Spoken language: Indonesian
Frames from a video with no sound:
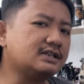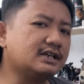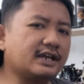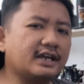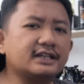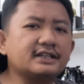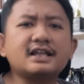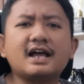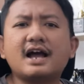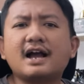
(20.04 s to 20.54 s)

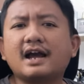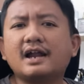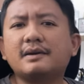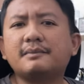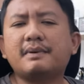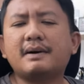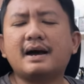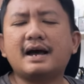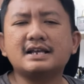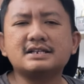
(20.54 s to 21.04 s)
kita
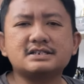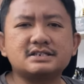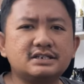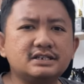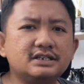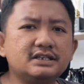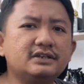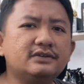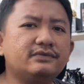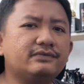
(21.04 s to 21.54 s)
akan bahas
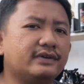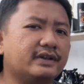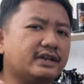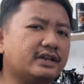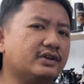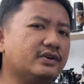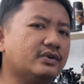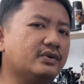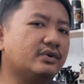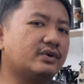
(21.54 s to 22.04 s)
di
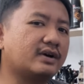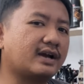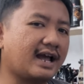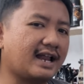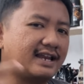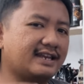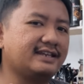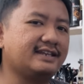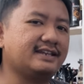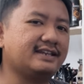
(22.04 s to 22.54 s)
video
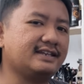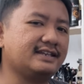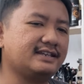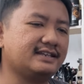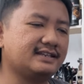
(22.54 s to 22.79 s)
kali ini.